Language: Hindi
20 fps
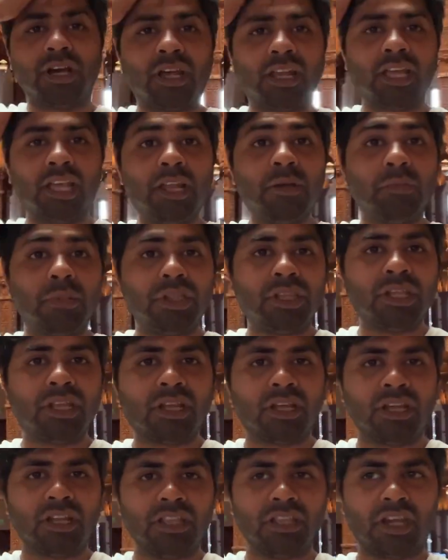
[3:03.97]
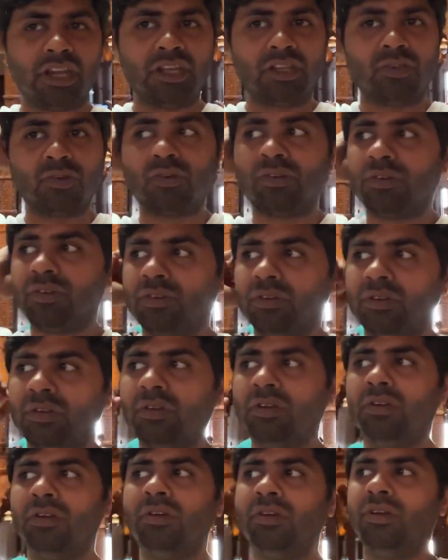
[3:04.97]
घर के लिए मंदिर खरीदने हैं
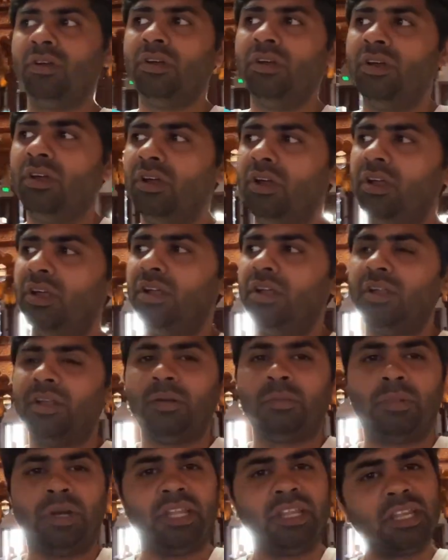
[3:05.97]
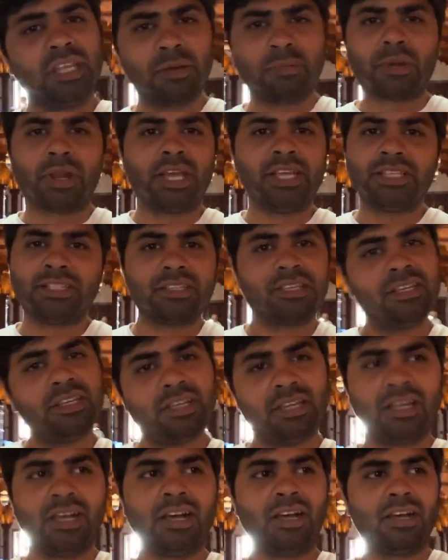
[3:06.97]
तो बट इनके प्राइस
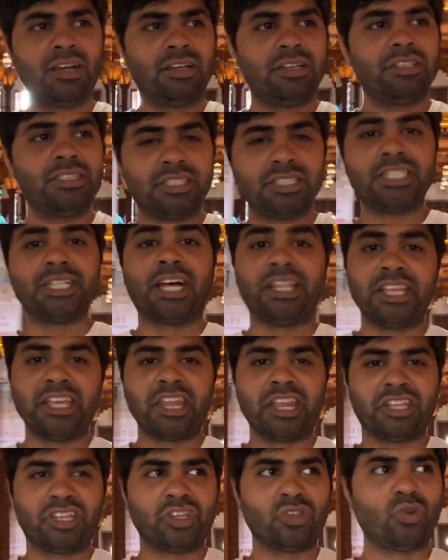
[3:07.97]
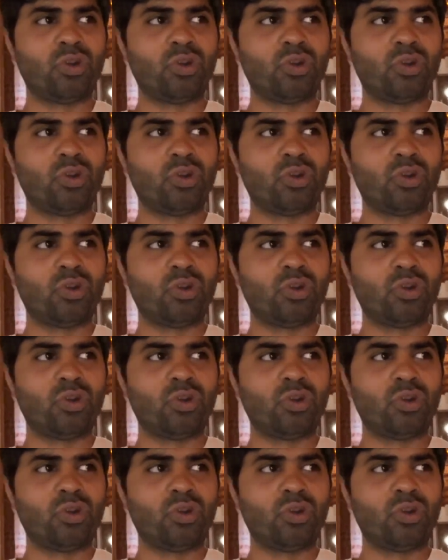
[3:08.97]
ज़्यादा ही रहते हैं